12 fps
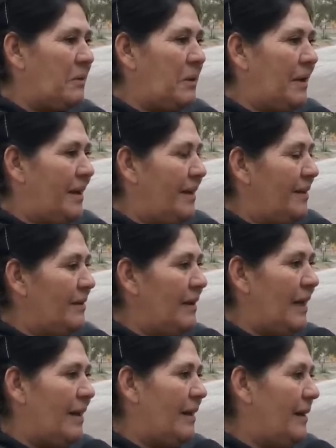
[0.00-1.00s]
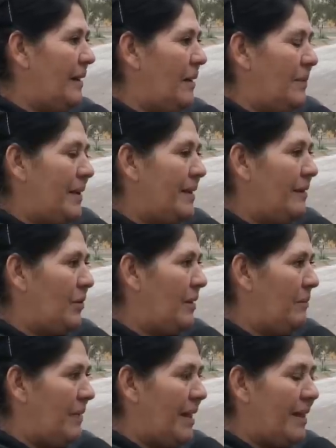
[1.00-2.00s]
arruinándole la, a la vida a los
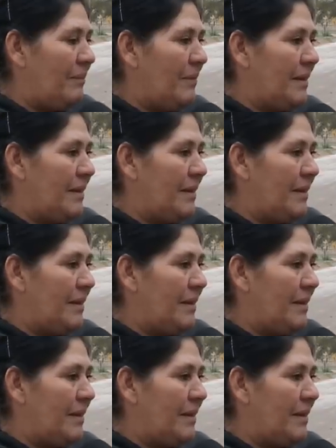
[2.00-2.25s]
demás,